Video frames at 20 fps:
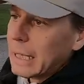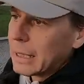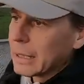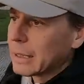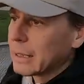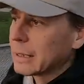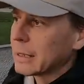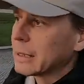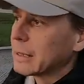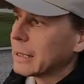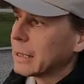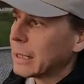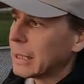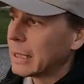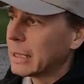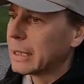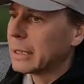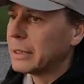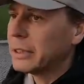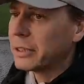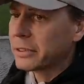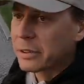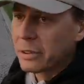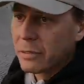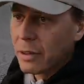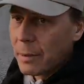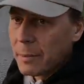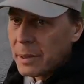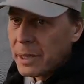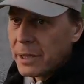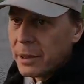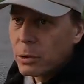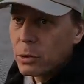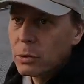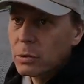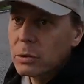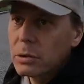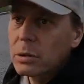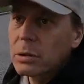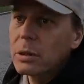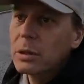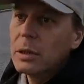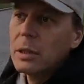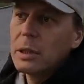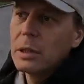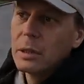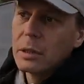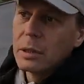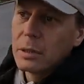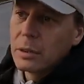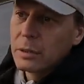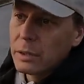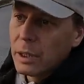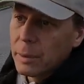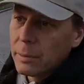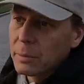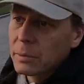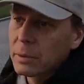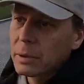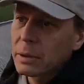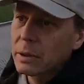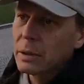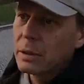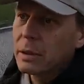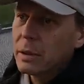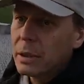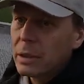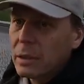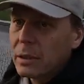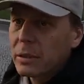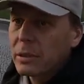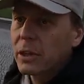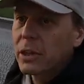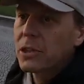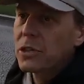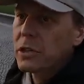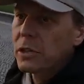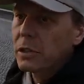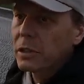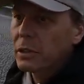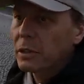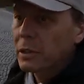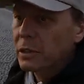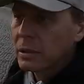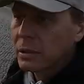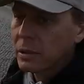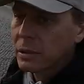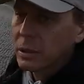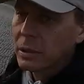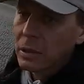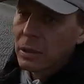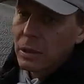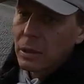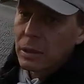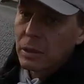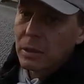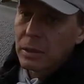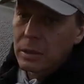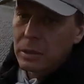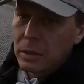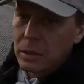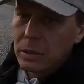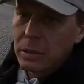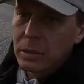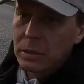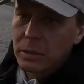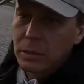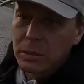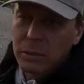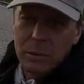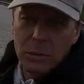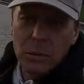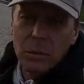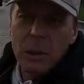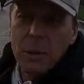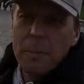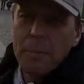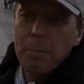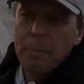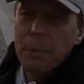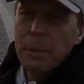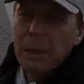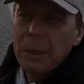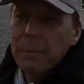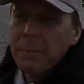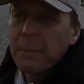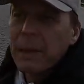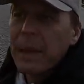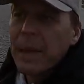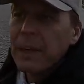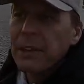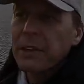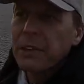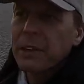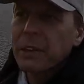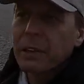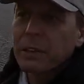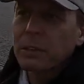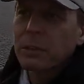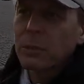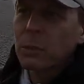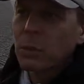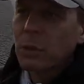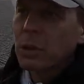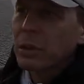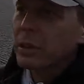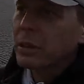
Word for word: Э, ездил в Америку, там даже то ли племянник, то